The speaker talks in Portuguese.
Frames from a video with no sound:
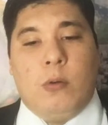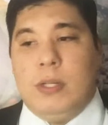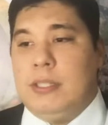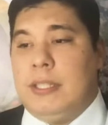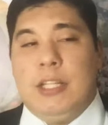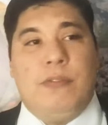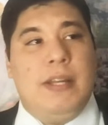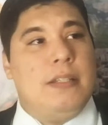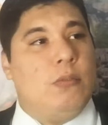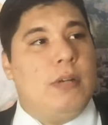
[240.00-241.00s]
Coisa que às
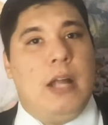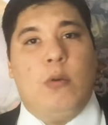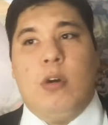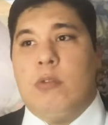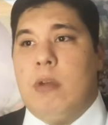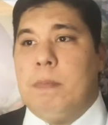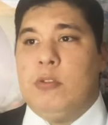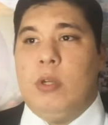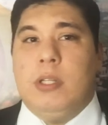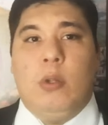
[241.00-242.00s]
vezes um garoto, uma
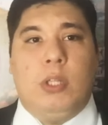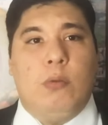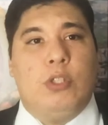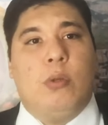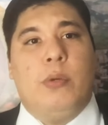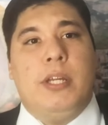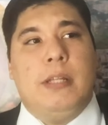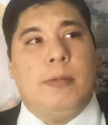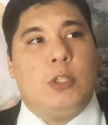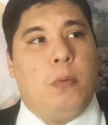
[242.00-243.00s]
pessoa não tão
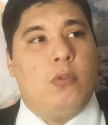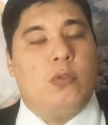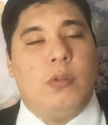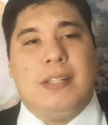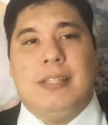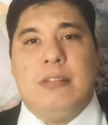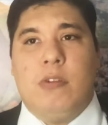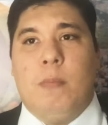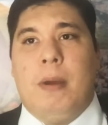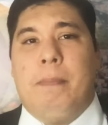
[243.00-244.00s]
instruída, mas que possui
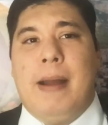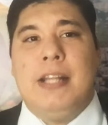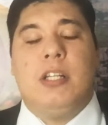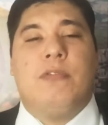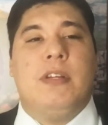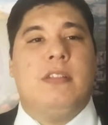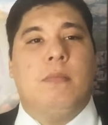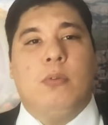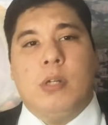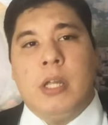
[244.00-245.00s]
acesso a uma página de
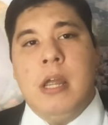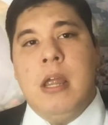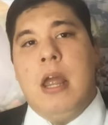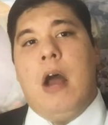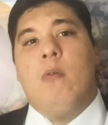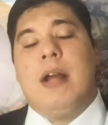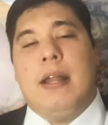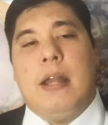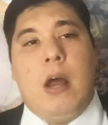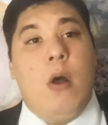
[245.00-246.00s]
Facebook, a um
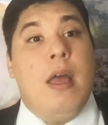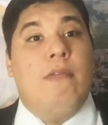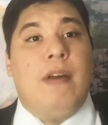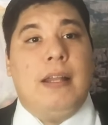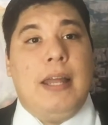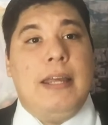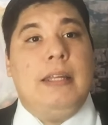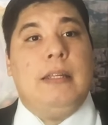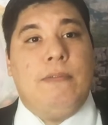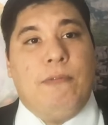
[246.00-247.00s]
canal, vai lá
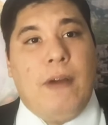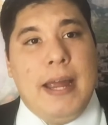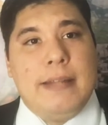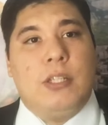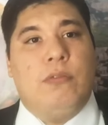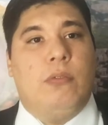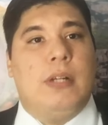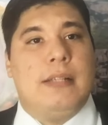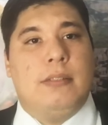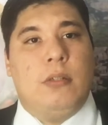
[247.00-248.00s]
e, e faz a
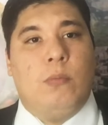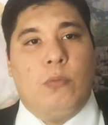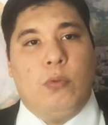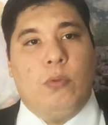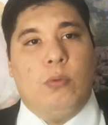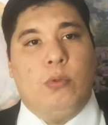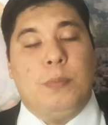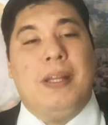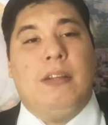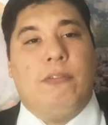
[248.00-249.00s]
divulgação do, dos
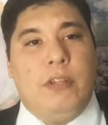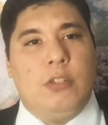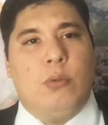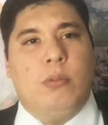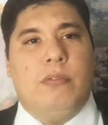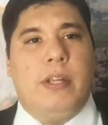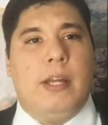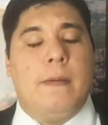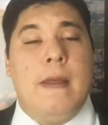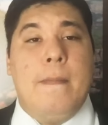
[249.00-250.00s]
benefícios do
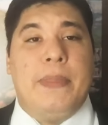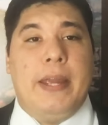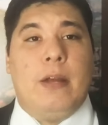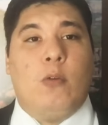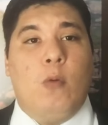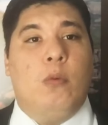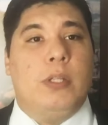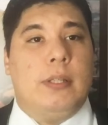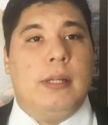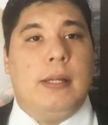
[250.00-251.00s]
governo né, com
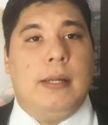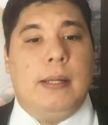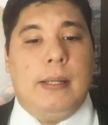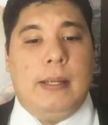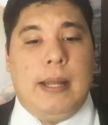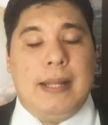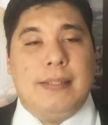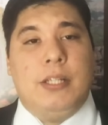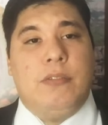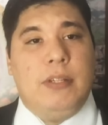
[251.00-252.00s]
muita uh,
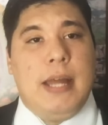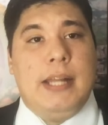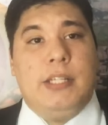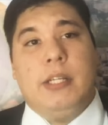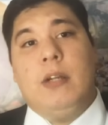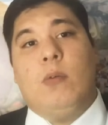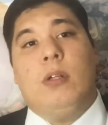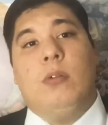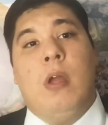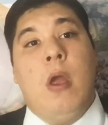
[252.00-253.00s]
assertividade,
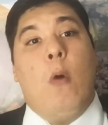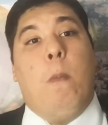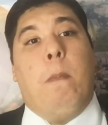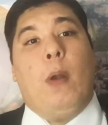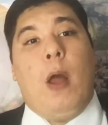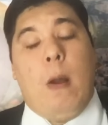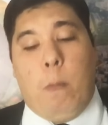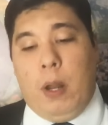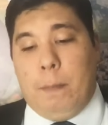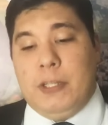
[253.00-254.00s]
enquanto o pró, a
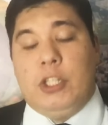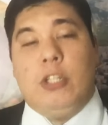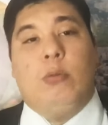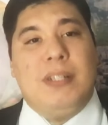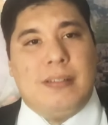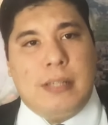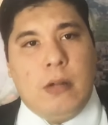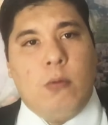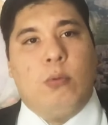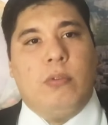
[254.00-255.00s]
própria
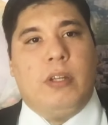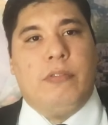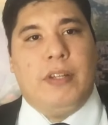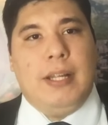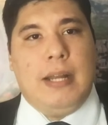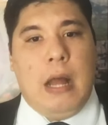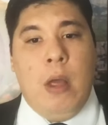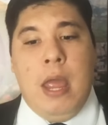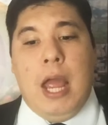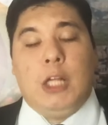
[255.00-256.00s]
instituição do governo
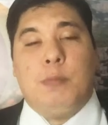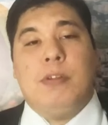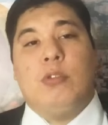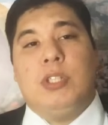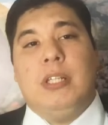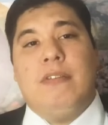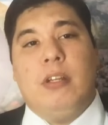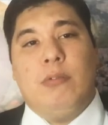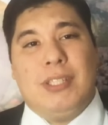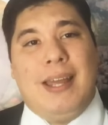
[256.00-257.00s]
federal, as pessoas que
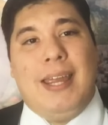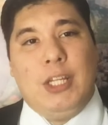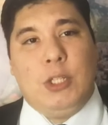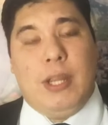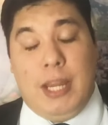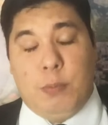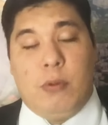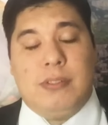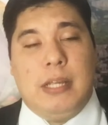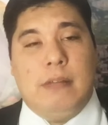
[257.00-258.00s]
deveriam estar res,
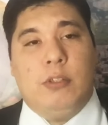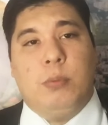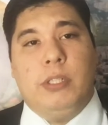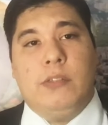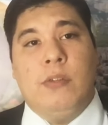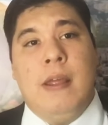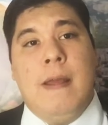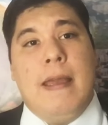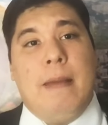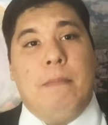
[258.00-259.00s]
responsáveis por isso,
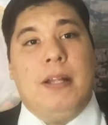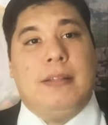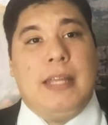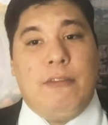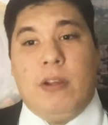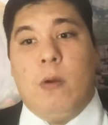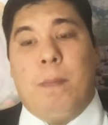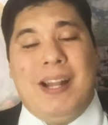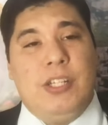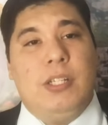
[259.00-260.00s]
é, mantém, ficam
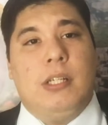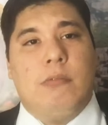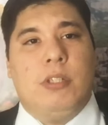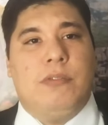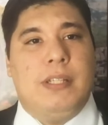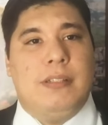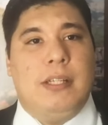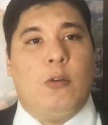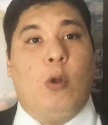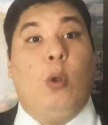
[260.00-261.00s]
patinando às vezes
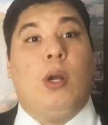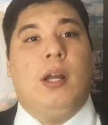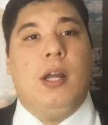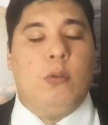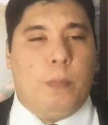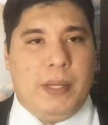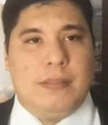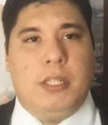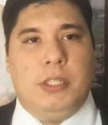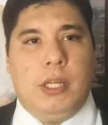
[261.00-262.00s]
ali, colocando o
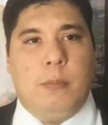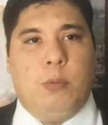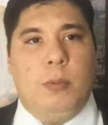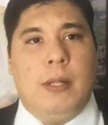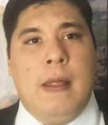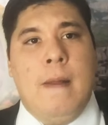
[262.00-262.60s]
presidente da República